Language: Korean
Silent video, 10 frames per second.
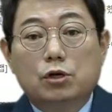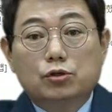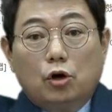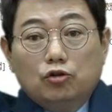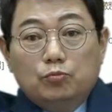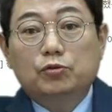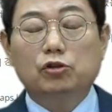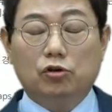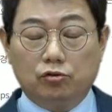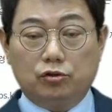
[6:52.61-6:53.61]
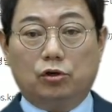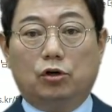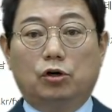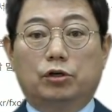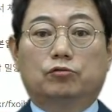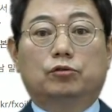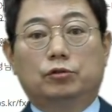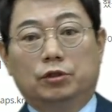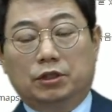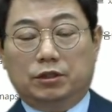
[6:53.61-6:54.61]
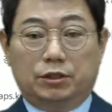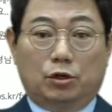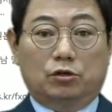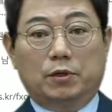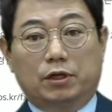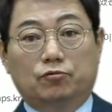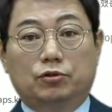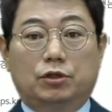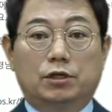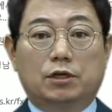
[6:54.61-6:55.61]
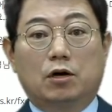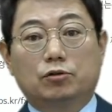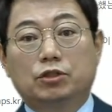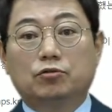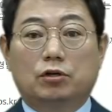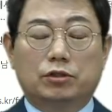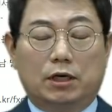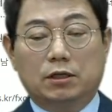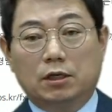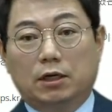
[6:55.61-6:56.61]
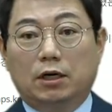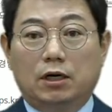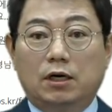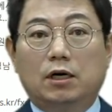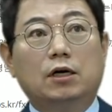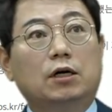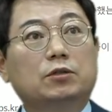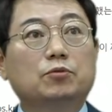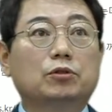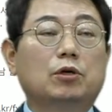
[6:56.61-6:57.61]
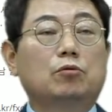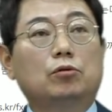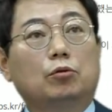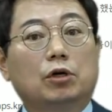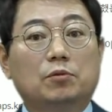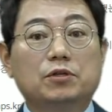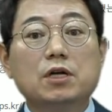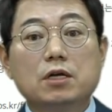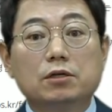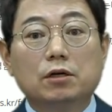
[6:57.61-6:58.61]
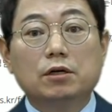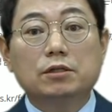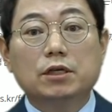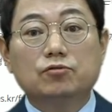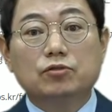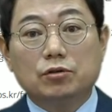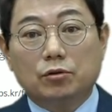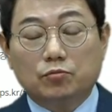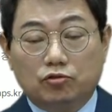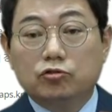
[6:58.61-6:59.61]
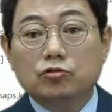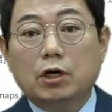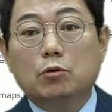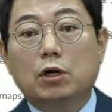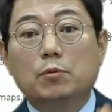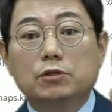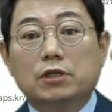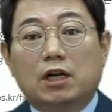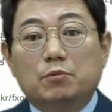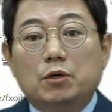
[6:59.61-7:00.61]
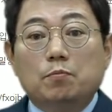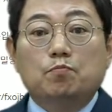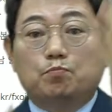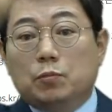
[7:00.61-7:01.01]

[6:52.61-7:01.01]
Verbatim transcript: 썬루프를 열고서 그리고 여름에 이렇게 운전해서 가고 친구들하고 장, 아 기분 좋다 오늘 놀러 가면서 그런데 순간적으로 쿵 사고 나면서 사람이